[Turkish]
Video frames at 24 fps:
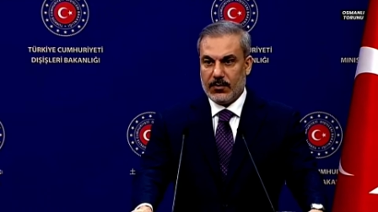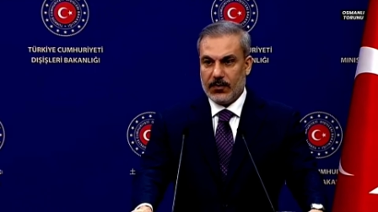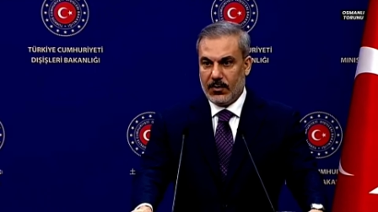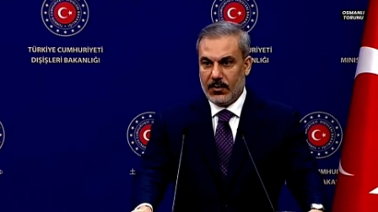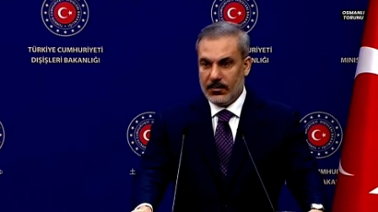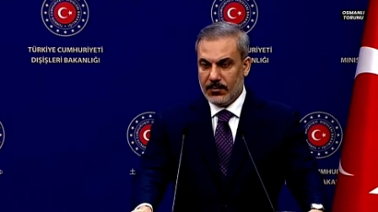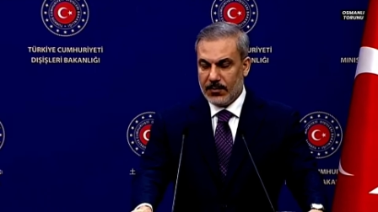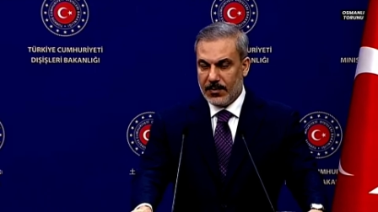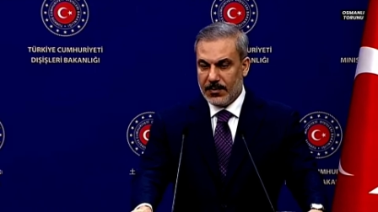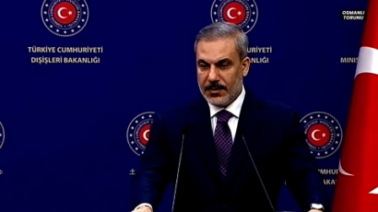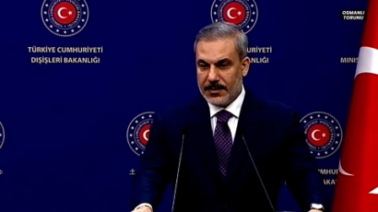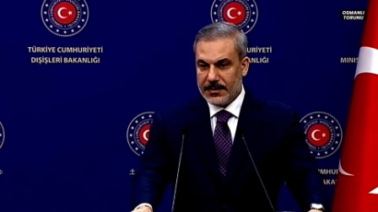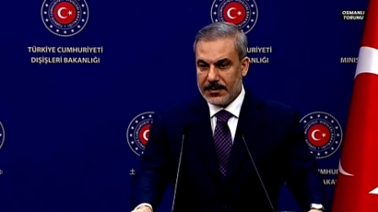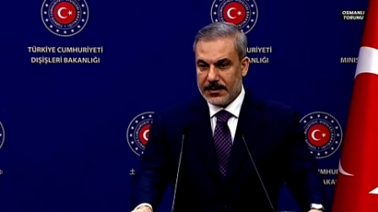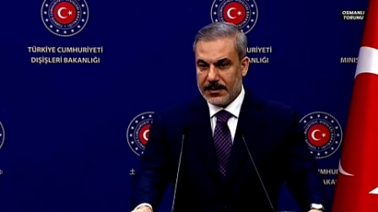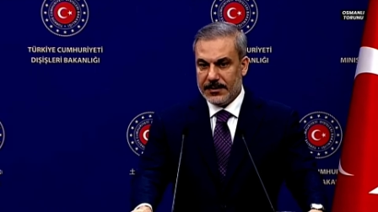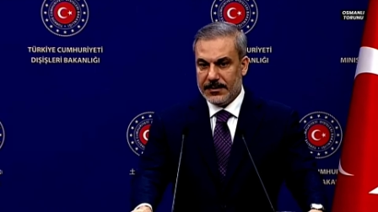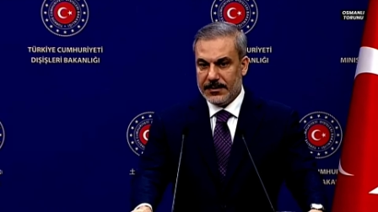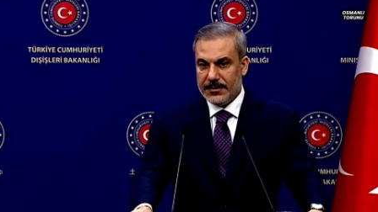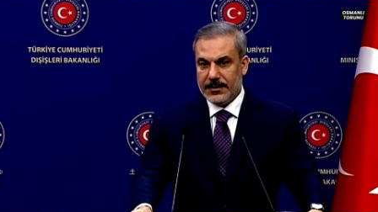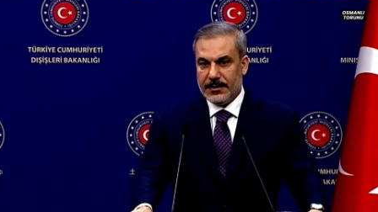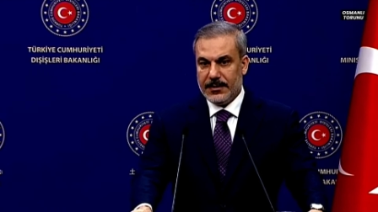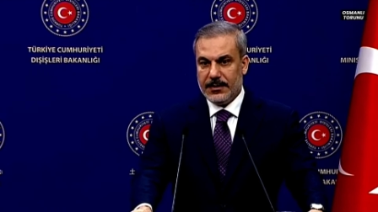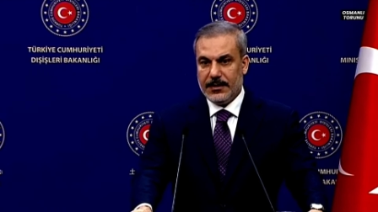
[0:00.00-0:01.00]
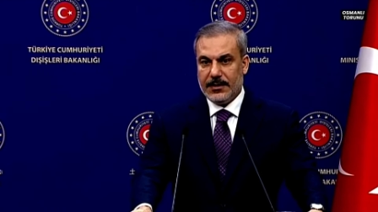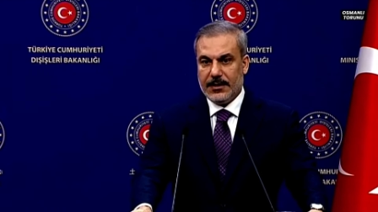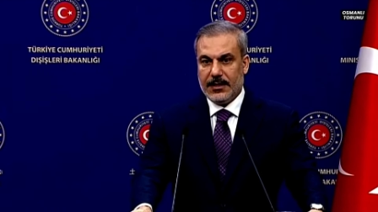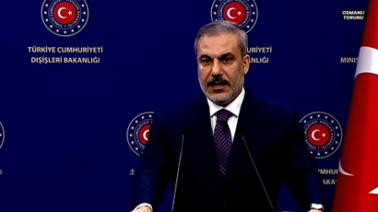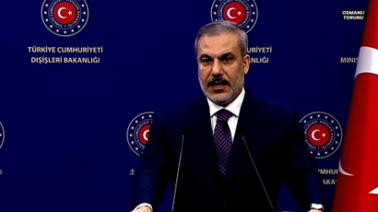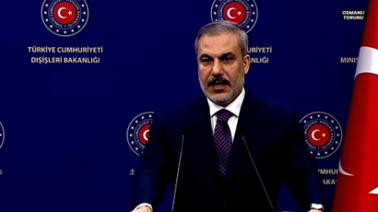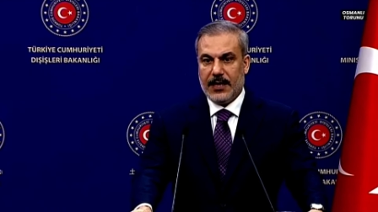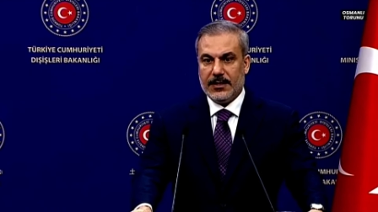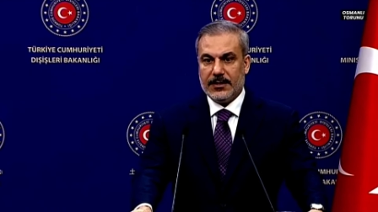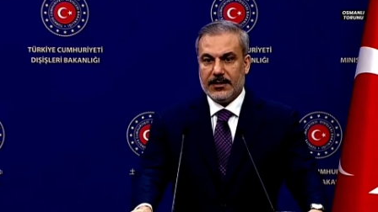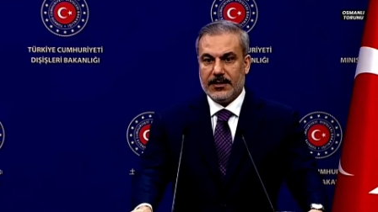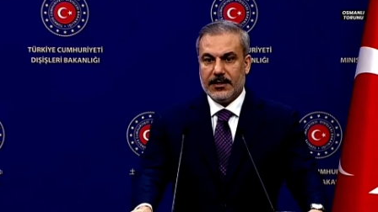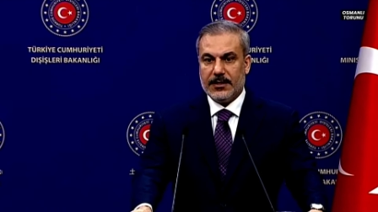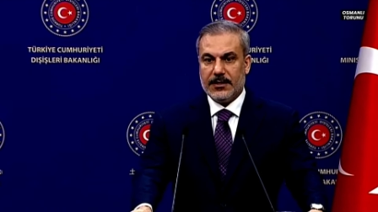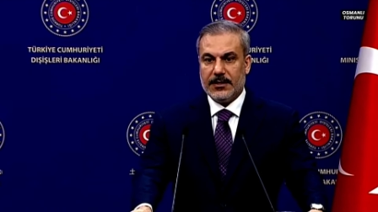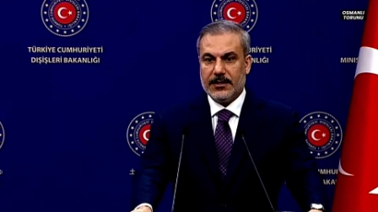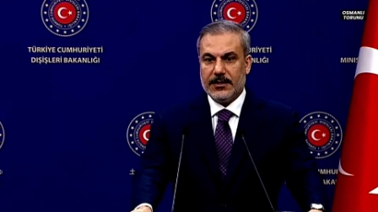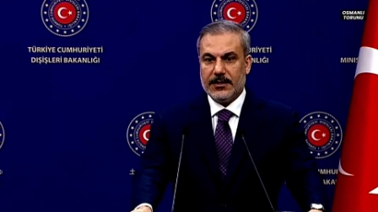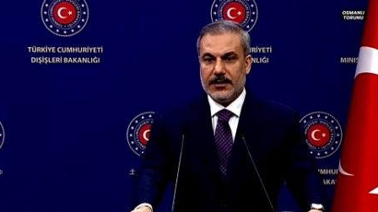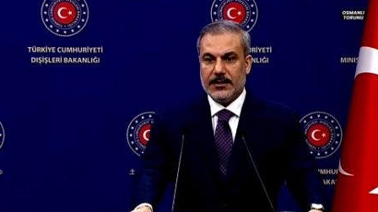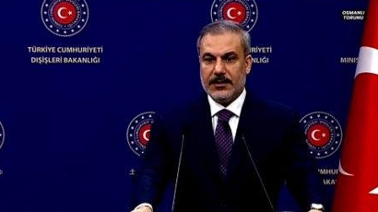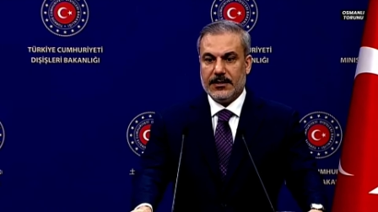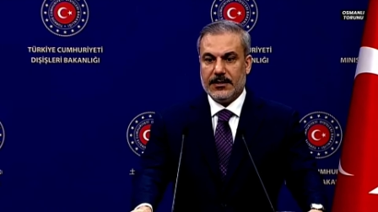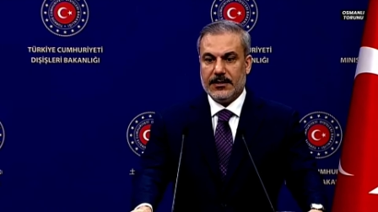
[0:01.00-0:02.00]
olmaması, artık
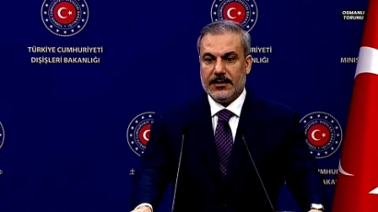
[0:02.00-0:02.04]
e,